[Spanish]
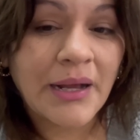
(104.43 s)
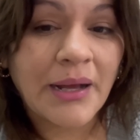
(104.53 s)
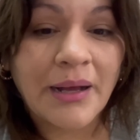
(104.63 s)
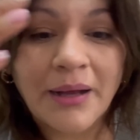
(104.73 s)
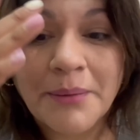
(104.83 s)

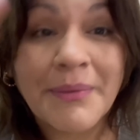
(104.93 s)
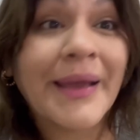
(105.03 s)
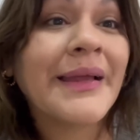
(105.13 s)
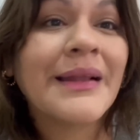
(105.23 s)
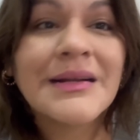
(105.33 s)
a
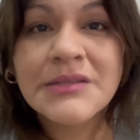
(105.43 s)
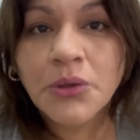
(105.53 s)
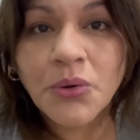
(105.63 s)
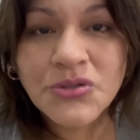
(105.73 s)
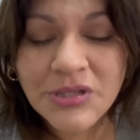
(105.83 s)
imaginarse
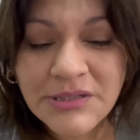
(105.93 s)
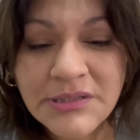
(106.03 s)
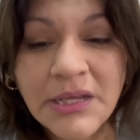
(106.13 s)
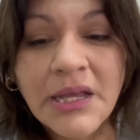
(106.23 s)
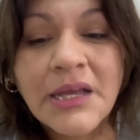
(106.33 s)
cosas